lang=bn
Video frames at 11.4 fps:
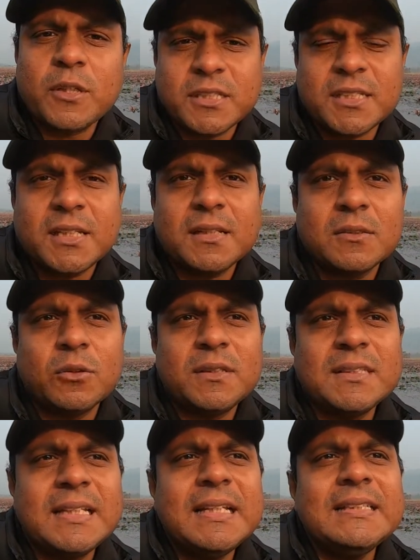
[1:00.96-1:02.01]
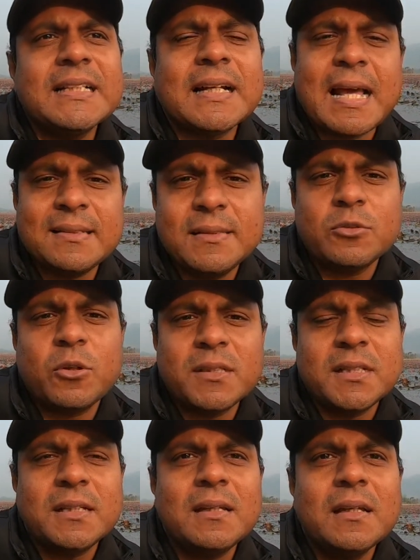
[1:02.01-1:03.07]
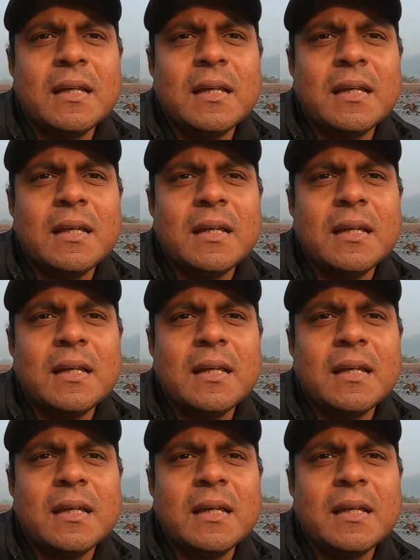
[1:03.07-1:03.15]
রয়েছে তো স্কিল যে ক্রাইসিস রয়েছে